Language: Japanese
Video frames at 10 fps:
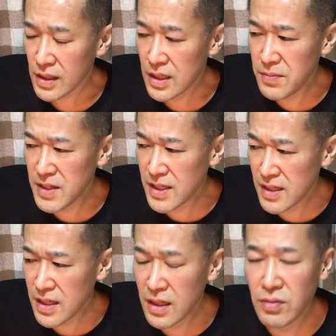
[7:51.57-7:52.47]

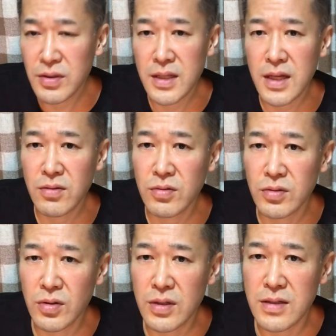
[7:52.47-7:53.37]
リピーターさんが増えてく
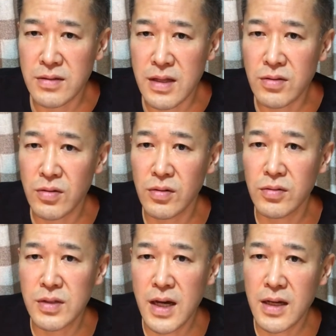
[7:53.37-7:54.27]
るとですね、そ
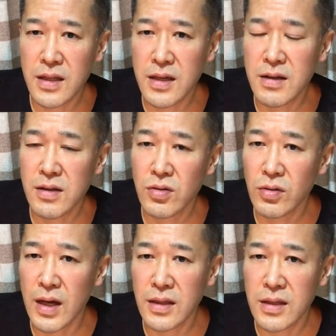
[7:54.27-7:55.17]
の売上的には
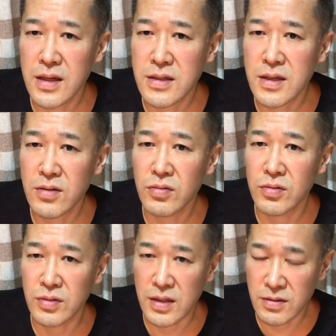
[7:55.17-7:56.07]
ちょっと安定してく
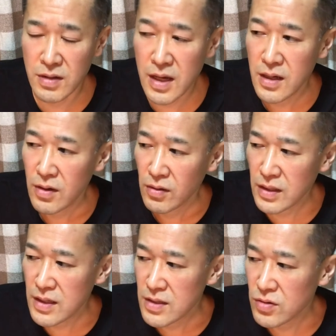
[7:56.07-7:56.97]
るんですよね。
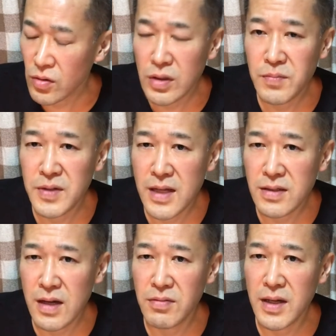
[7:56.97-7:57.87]
で、そこに
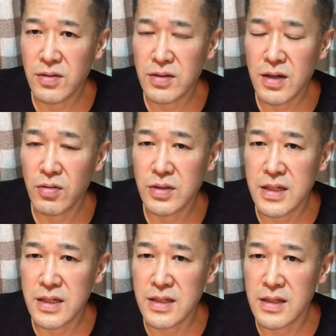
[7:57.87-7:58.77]
プラスアルファとしてご
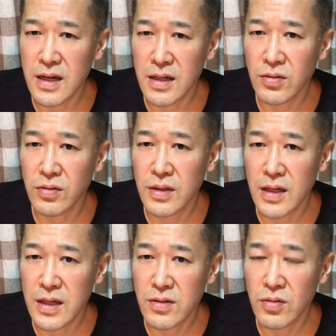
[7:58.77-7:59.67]
新規さんがどん
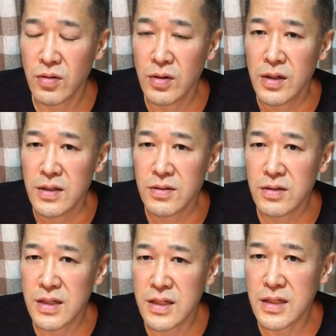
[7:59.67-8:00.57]
だけその
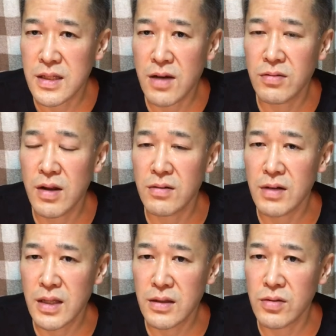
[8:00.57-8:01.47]
月来てくれる
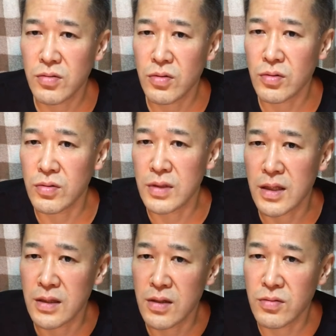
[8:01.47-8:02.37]
かっていうことに
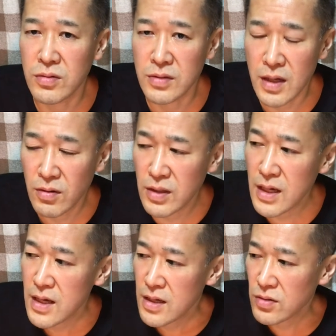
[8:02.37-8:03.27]
なってくるんで、ほん
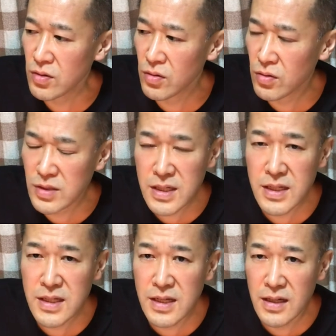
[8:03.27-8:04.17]
で、そのご新
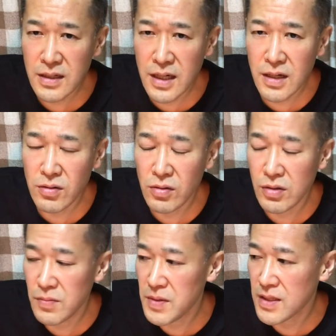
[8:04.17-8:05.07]
規さんからこ
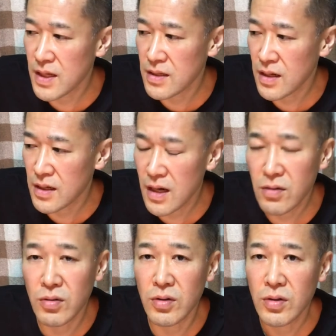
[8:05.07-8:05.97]
のリピーターさんが
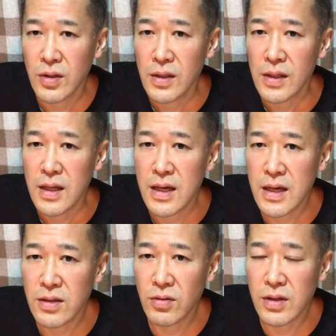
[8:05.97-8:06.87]
こう、
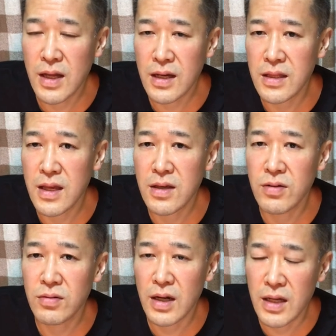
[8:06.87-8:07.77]
えー、どれだけでき
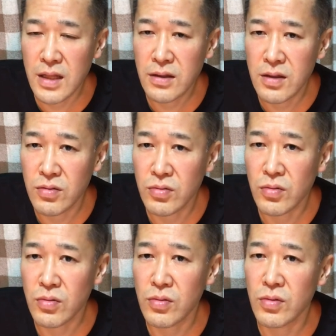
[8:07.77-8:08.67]
るかなっていう
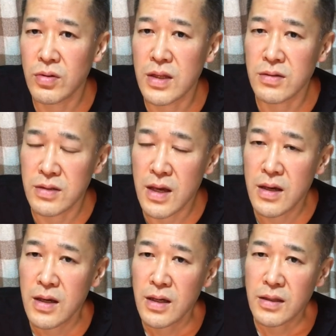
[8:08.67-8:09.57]
ところですね。
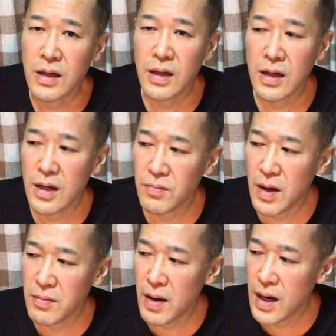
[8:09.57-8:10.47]
だから
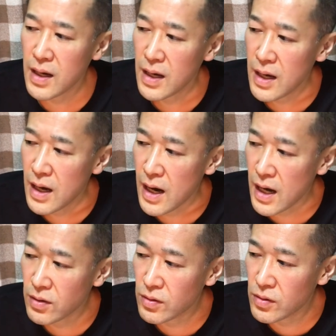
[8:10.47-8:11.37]
まあまあ、
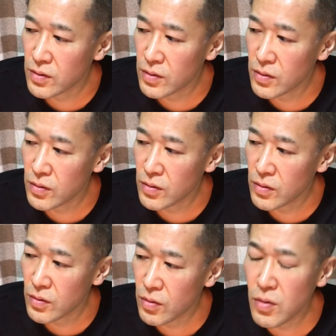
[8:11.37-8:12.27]
あの
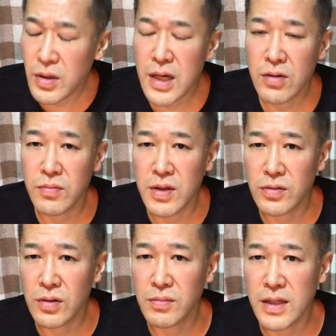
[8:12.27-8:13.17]
大きく見
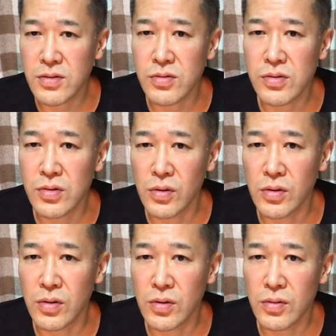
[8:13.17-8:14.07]
るとまあ順
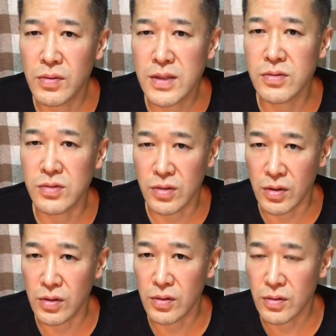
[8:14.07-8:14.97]
調は順
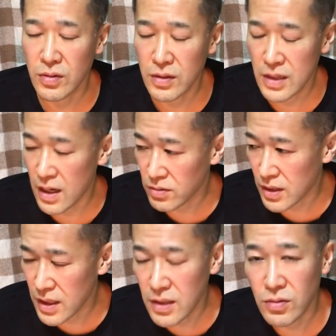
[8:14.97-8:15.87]
調である
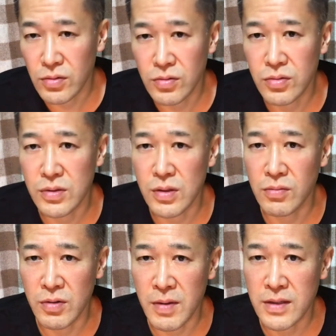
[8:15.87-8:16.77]
かなというふうに
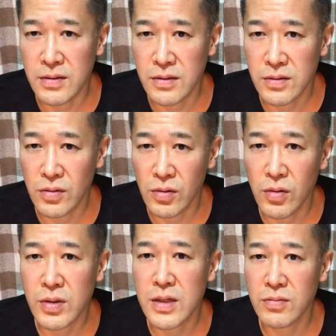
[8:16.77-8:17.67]
思います。そ
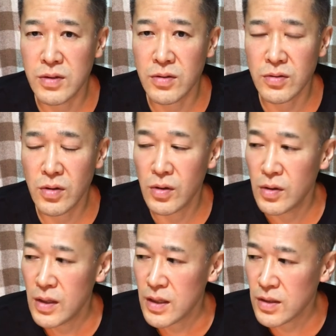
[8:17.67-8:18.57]
の大きく見るとその
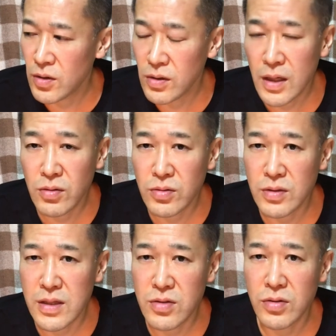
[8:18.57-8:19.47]
いろんなこ
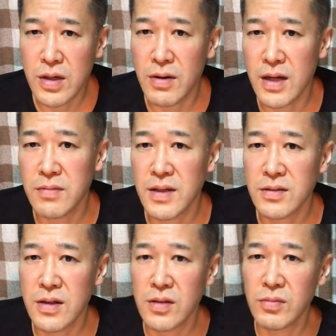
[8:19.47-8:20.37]
とで上下はありま
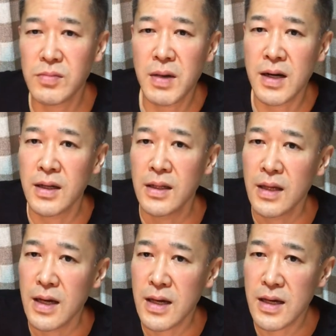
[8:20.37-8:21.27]
すけどもまあ、
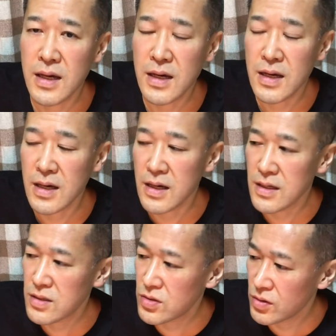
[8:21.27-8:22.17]

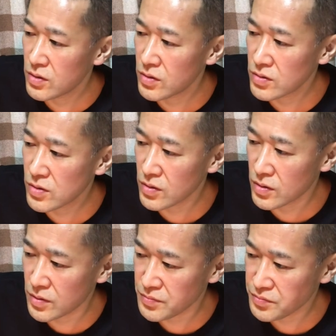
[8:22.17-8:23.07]
えー、一応そ
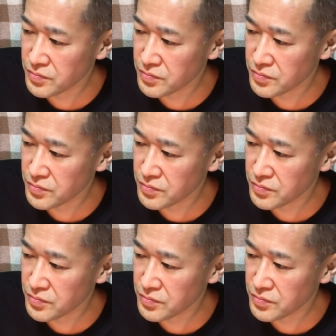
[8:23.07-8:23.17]
の